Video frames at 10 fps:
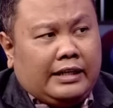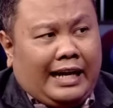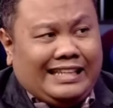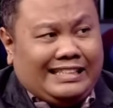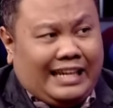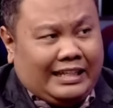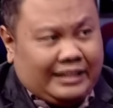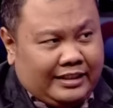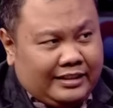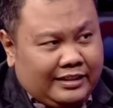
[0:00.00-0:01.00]

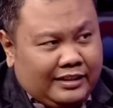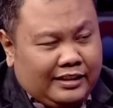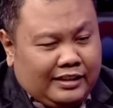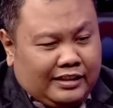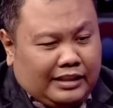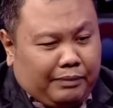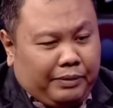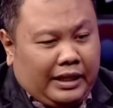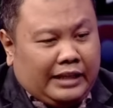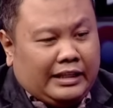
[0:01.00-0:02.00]
kaisangnya. Hmm.
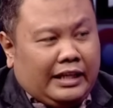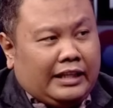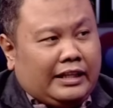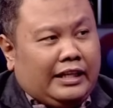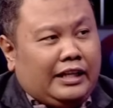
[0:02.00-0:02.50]
Tapi yang kita lihat adalah